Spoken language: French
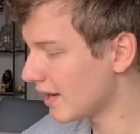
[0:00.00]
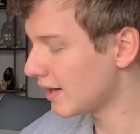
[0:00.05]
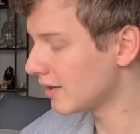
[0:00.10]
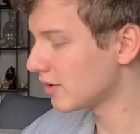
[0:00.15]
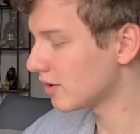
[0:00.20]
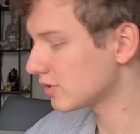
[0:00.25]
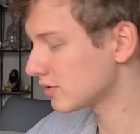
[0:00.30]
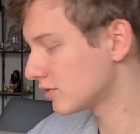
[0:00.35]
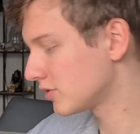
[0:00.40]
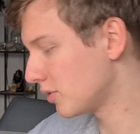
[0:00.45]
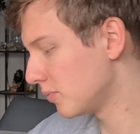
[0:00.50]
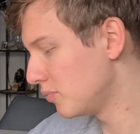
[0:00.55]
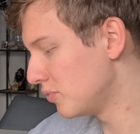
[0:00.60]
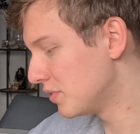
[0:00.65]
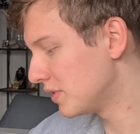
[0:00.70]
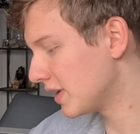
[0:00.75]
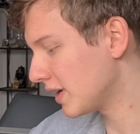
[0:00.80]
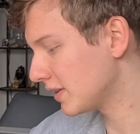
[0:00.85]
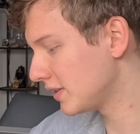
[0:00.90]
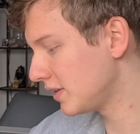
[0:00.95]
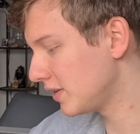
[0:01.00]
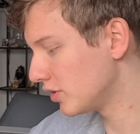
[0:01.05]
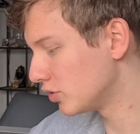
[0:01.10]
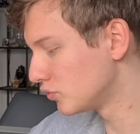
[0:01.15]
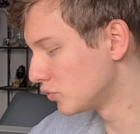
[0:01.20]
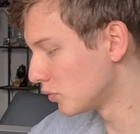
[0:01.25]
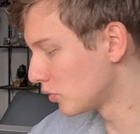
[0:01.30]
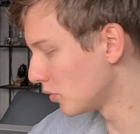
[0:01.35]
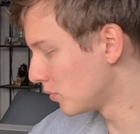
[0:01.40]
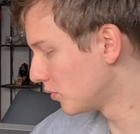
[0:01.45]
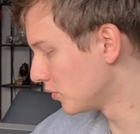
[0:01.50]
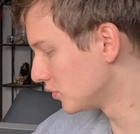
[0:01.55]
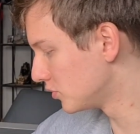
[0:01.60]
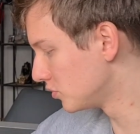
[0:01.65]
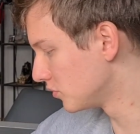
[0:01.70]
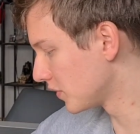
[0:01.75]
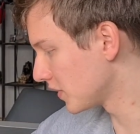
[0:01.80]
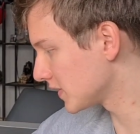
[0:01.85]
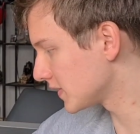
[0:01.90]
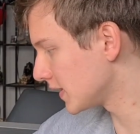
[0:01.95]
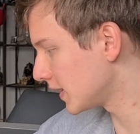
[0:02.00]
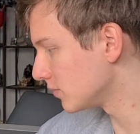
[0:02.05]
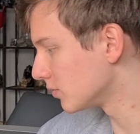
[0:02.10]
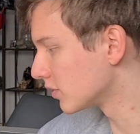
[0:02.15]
Alors, sans plus tarder, je vous propose d'ouvrir ça.